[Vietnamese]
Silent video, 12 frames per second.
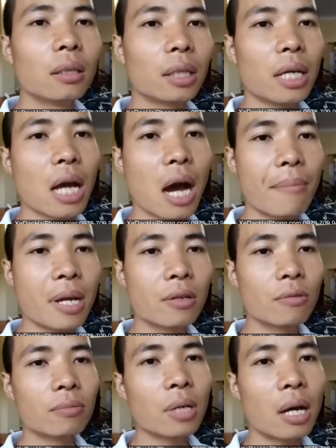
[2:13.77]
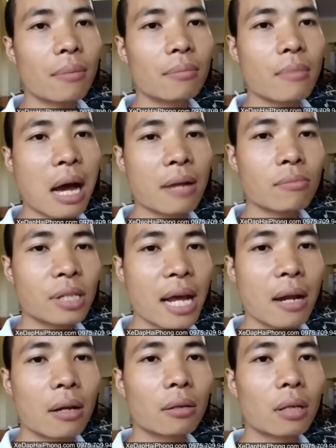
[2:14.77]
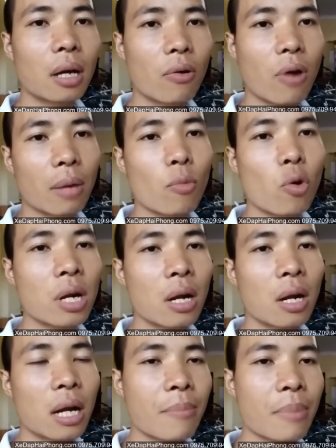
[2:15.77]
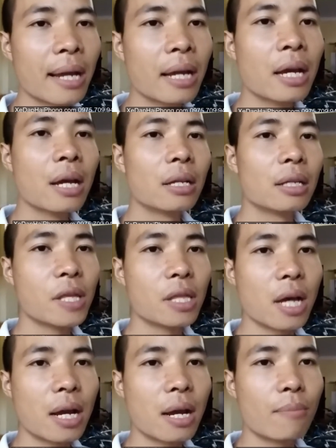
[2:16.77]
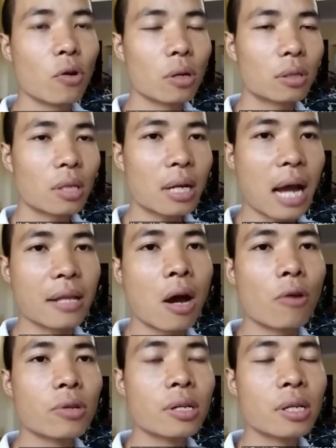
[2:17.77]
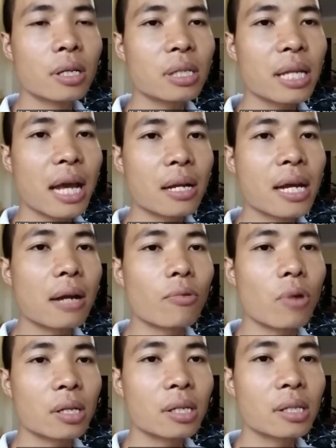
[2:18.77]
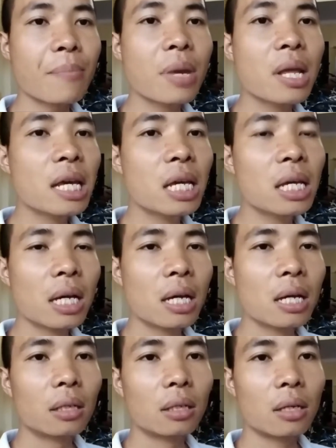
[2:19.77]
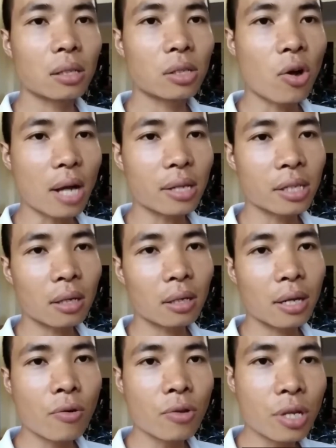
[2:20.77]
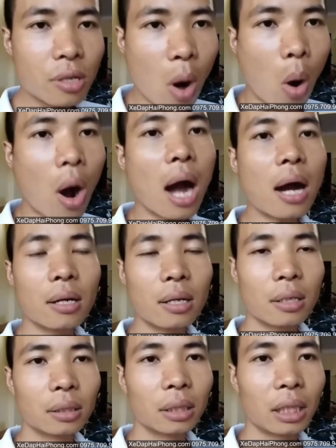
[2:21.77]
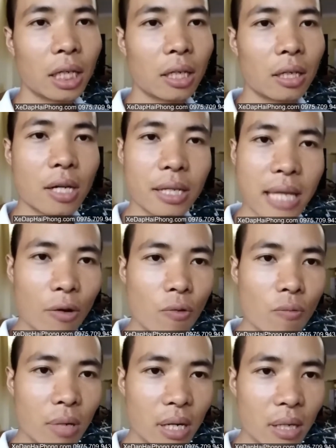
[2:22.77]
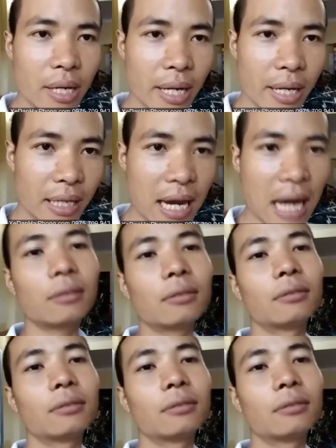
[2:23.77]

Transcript: thì ờ, mình cũng bán xe được khoảng 4 năm nay thì mình thấy là một, tất cả hầu như những cái xe điện hoặc những cái xe mini dọ riếc nếu như có thì người ta cũng tiến hành cắt